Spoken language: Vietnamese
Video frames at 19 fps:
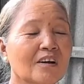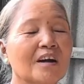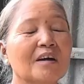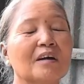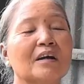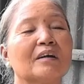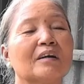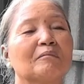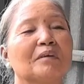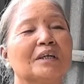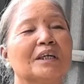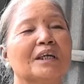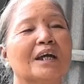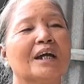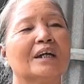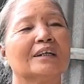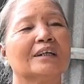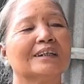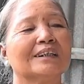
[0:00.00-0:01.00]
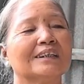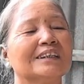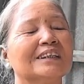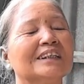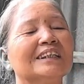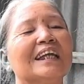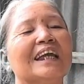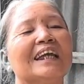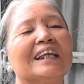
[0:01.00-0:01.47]
À, bây giờ
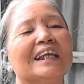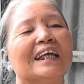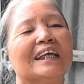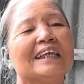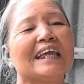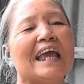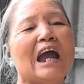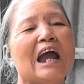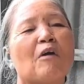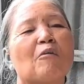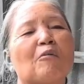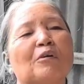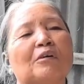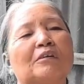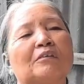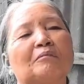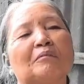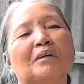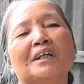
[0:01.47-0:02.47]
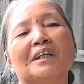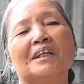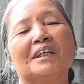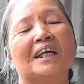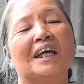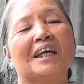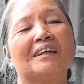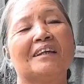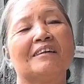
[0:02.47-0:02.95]
như vậy là giàu. Bởi
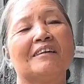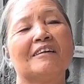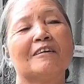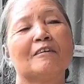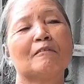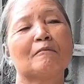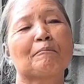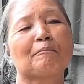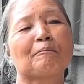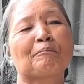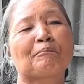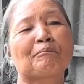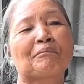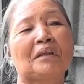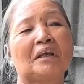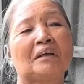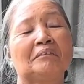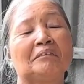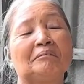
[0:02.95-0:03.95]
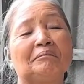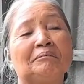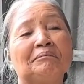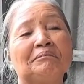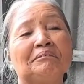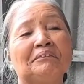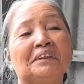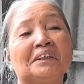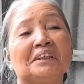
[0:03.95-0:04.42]
vì thầy nói
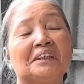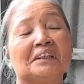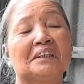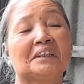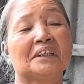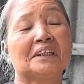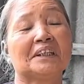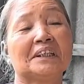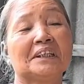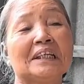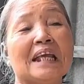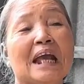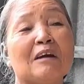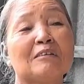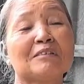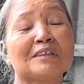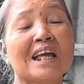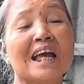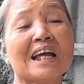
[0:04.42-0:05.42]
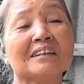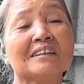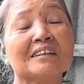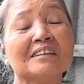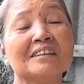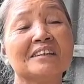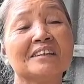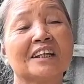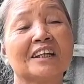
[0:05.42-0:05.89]
ừ, giàu
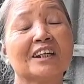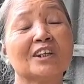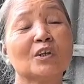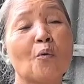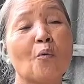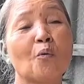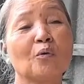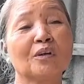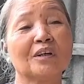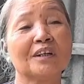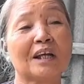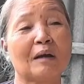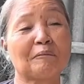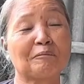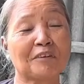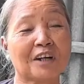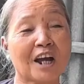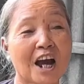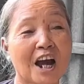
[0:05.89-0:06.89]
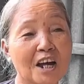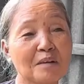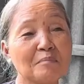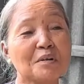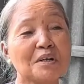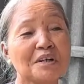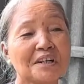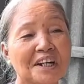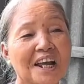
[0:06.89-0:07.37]
sang như nước trên nguồn đó, gặp
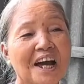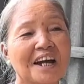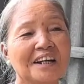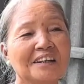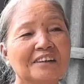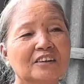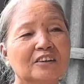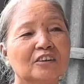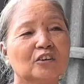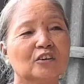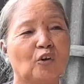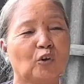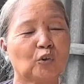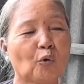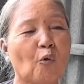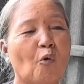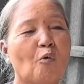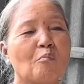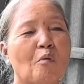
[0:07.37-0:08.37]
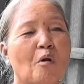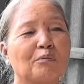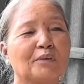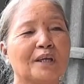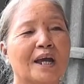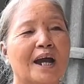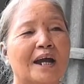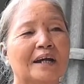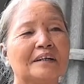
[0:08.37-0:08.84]
cơn mưa lớn nó tuôn
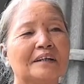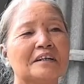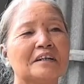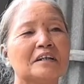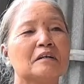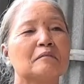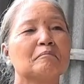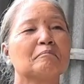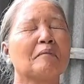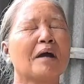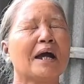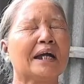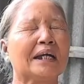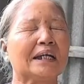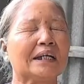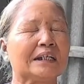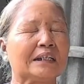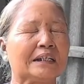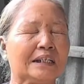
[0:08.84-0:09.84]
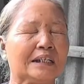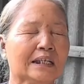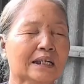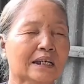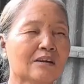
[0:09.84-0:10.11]
một giờ. Mà